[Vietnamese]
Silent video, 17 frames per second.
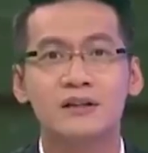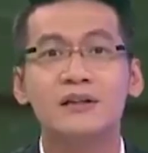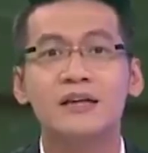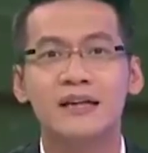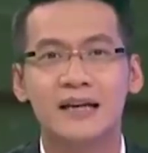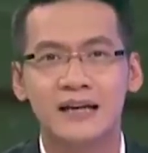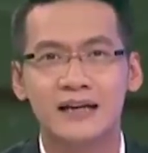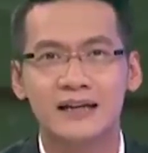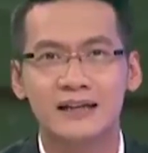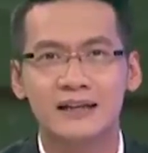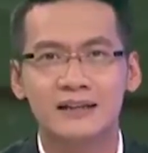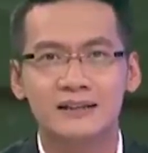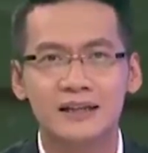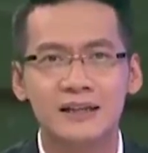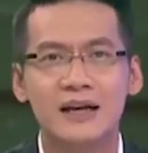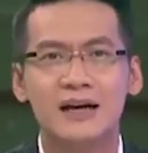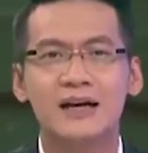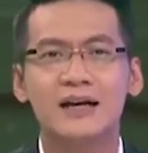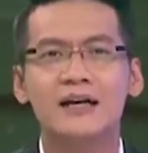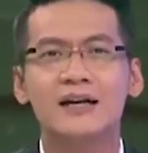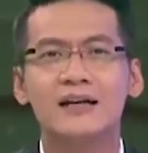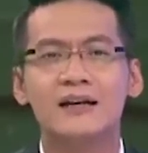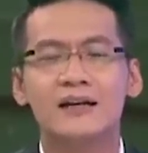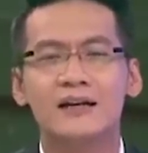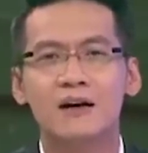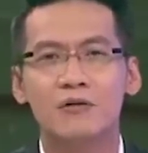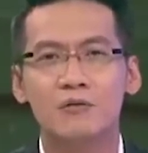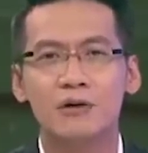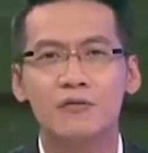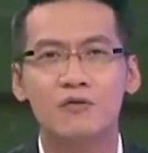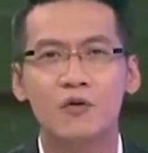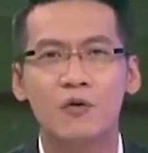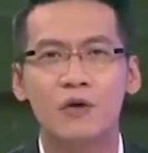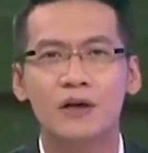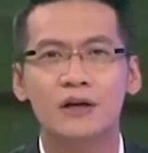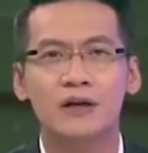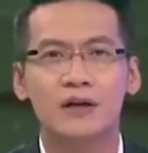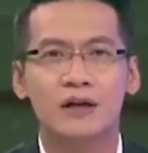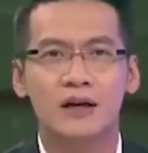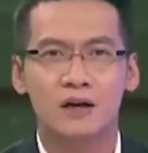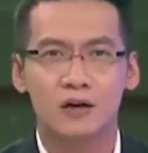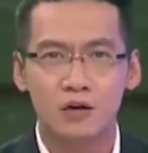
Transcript: ờ, như hiện nay nhất là khi không ít phụ huynh